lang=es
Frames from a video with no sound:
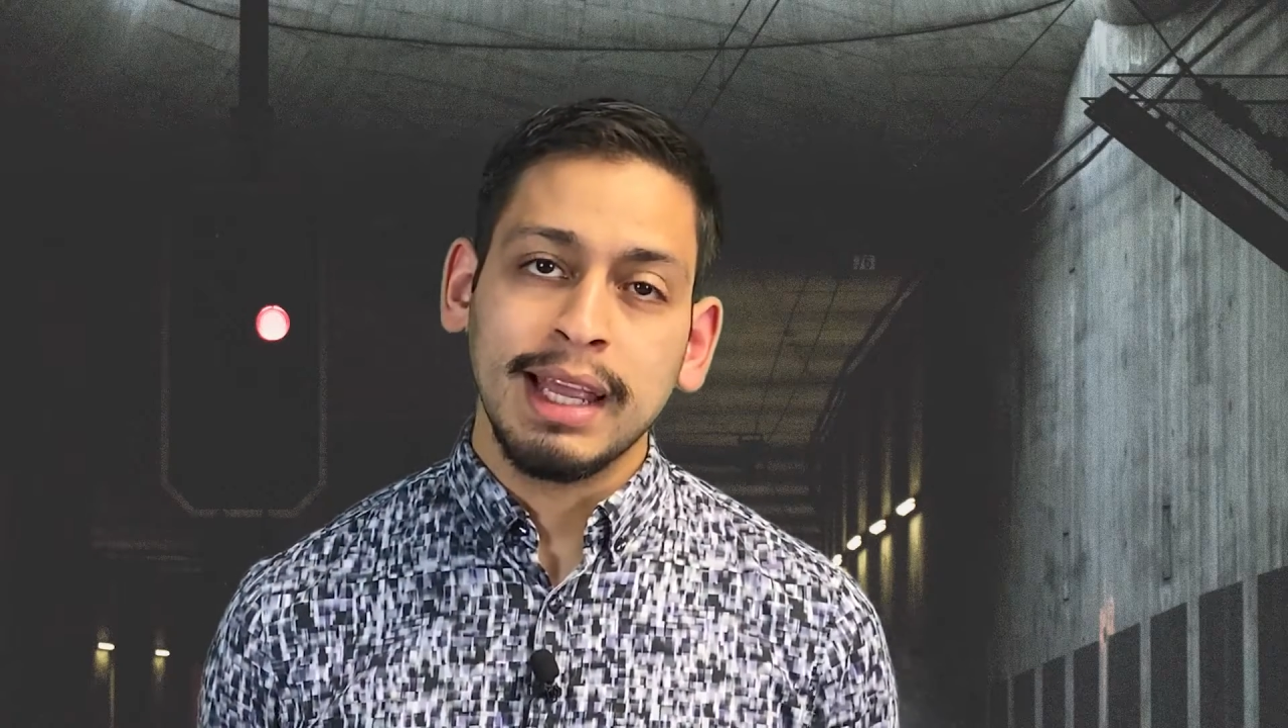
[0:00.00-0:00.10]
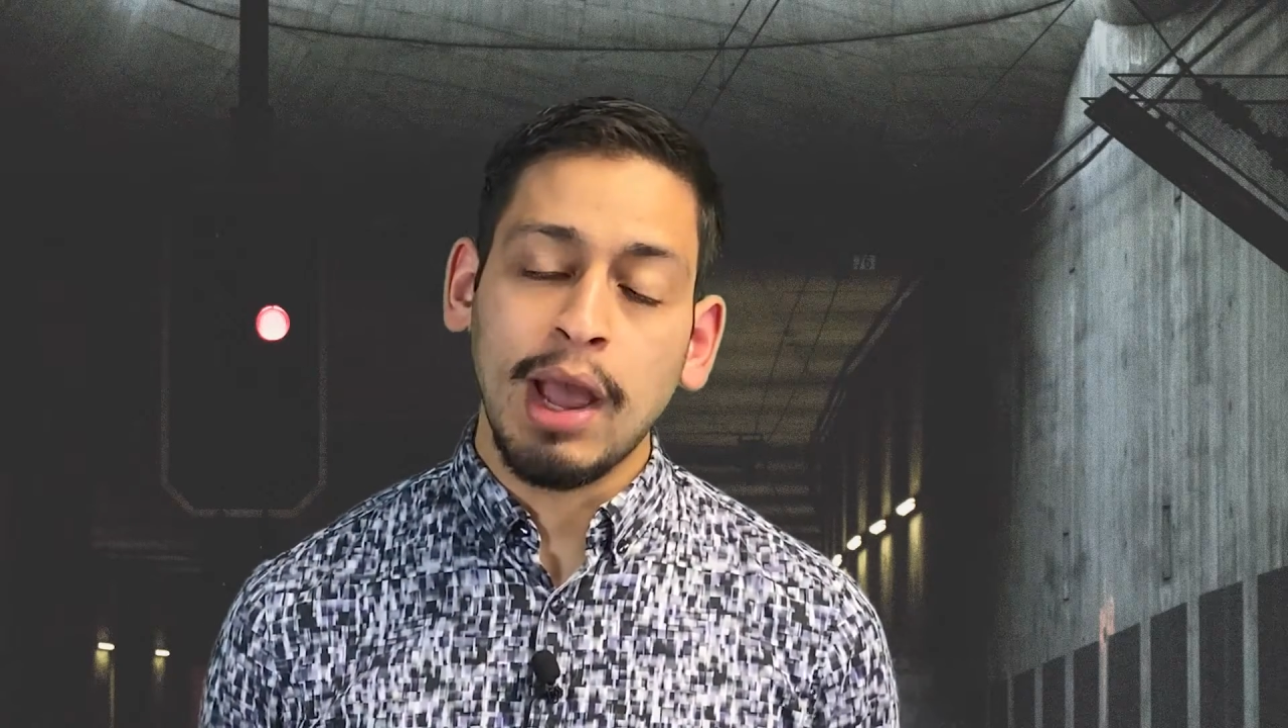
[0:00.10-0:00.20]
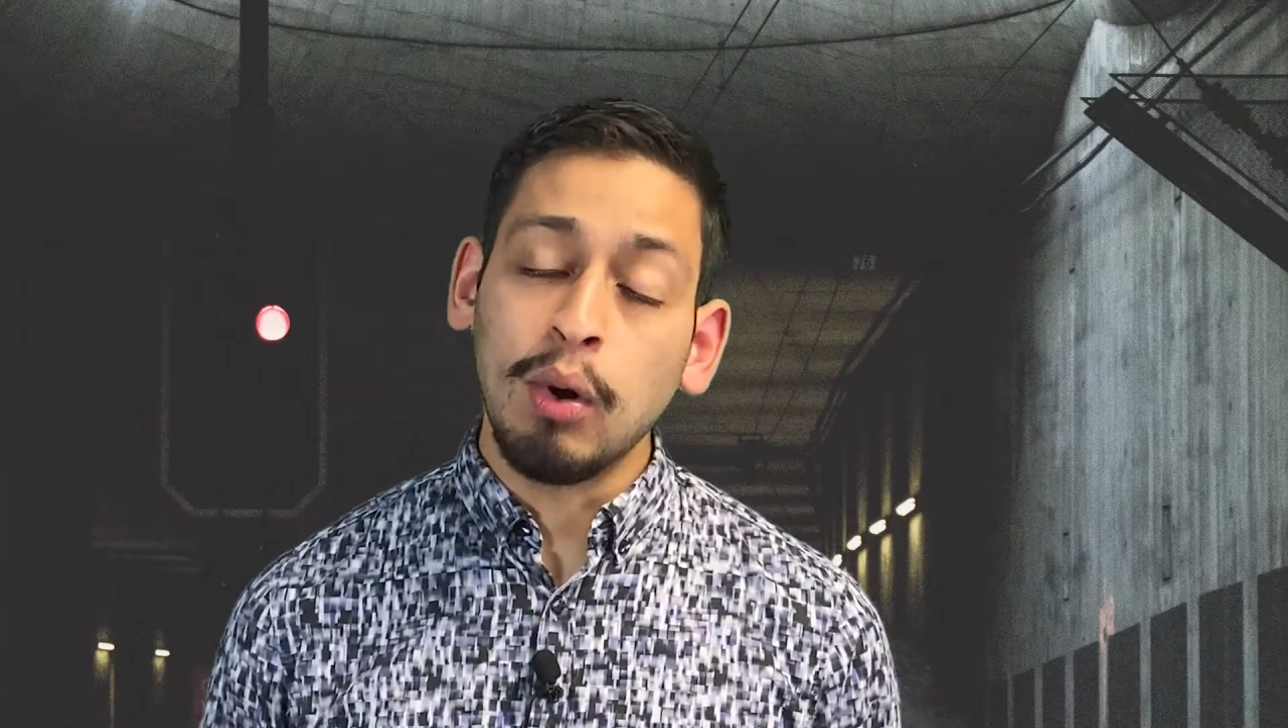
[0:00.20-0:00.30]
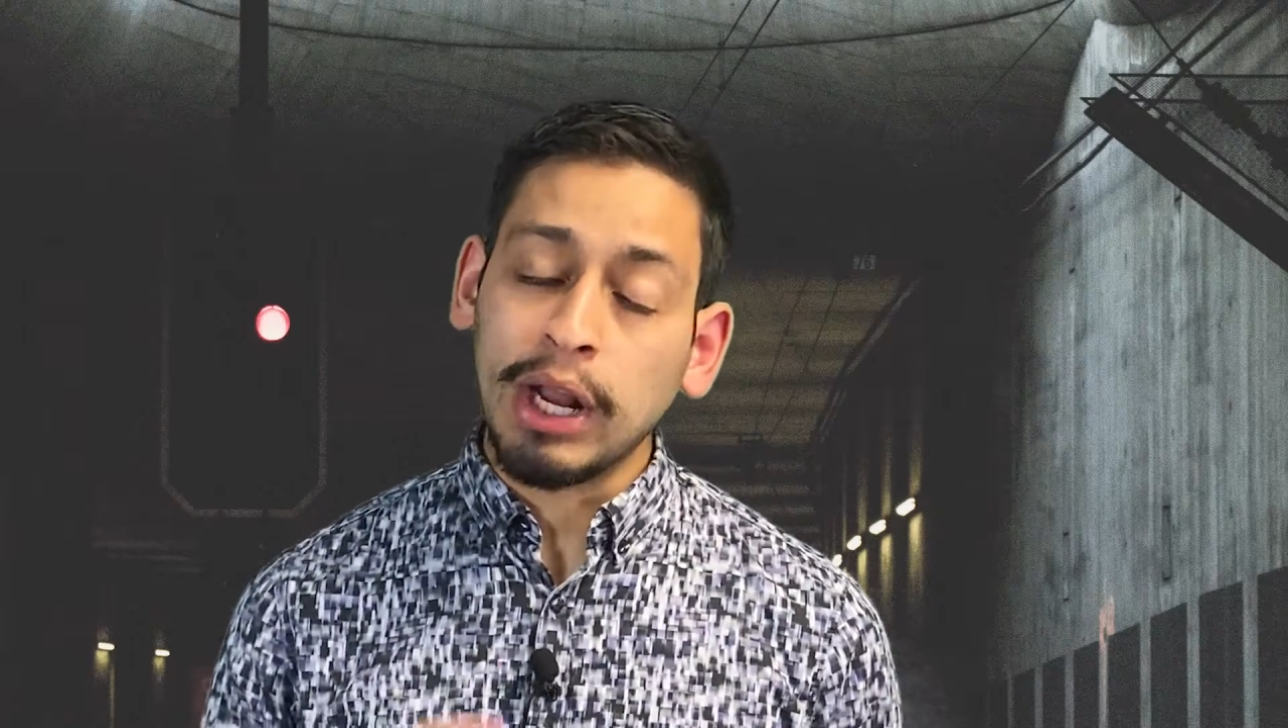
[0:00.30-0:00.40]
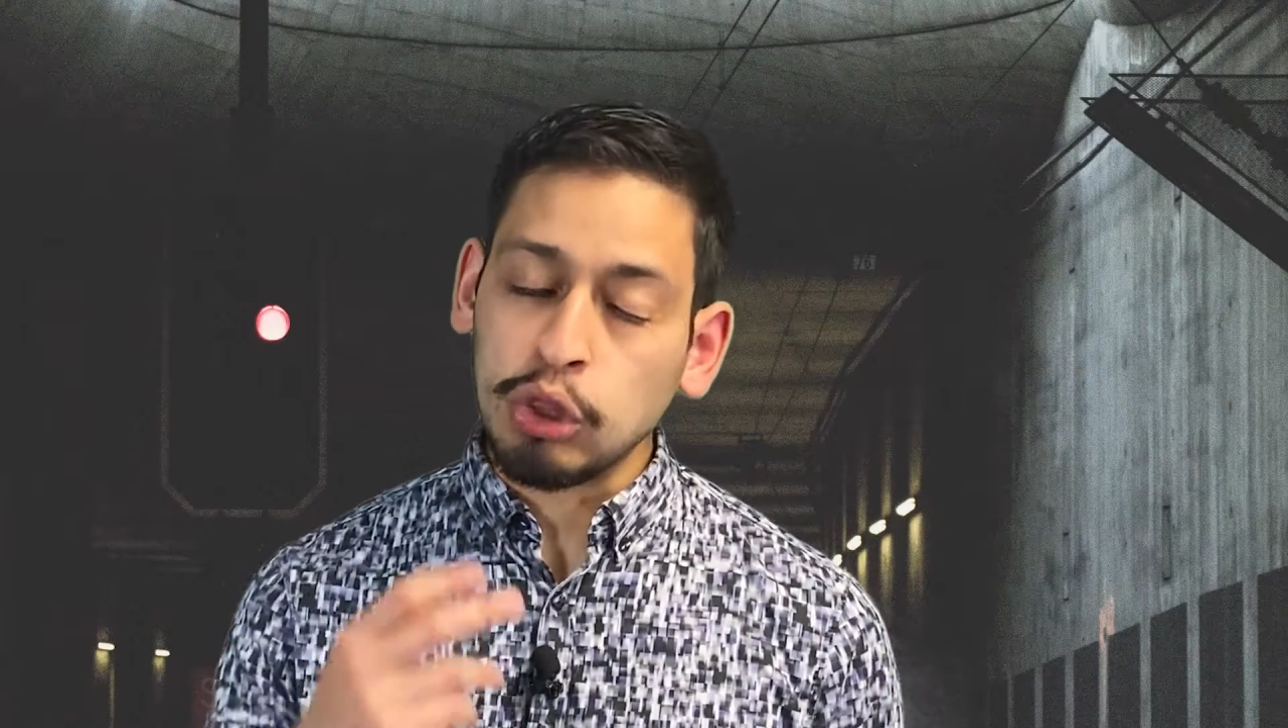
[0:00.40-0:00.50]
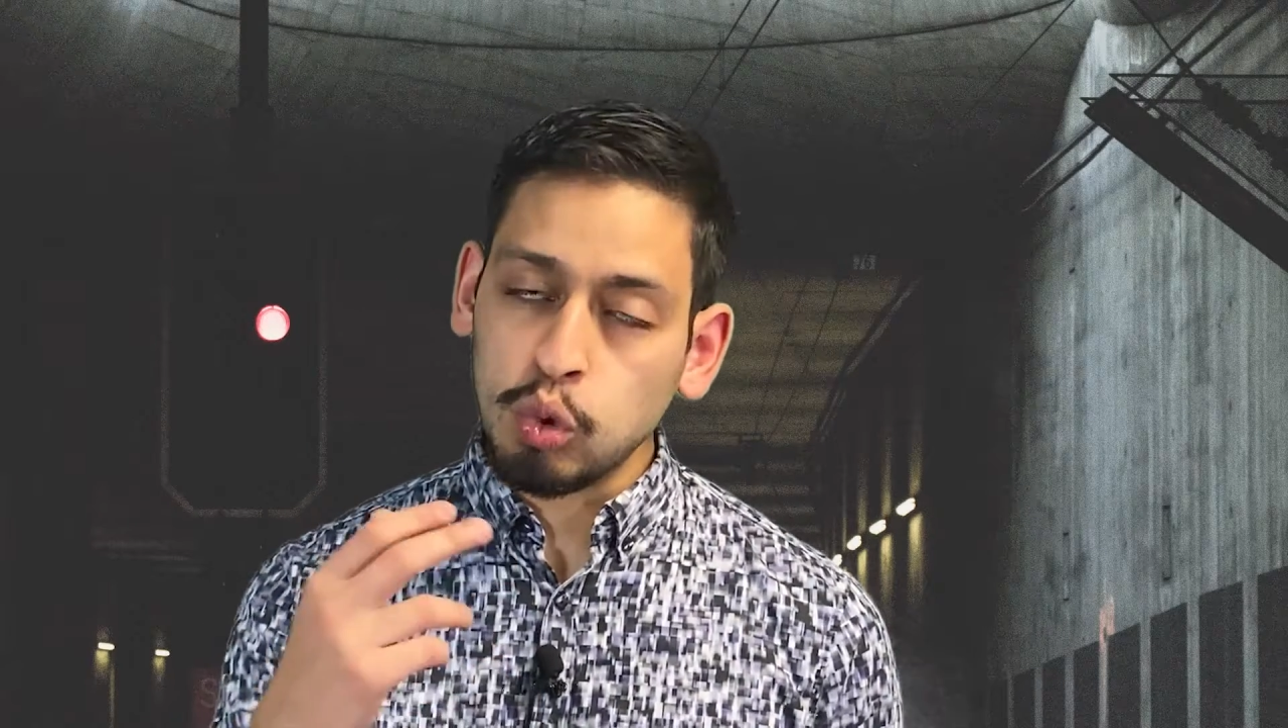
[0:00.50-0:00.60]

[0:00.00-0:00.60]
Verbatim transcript: que aunque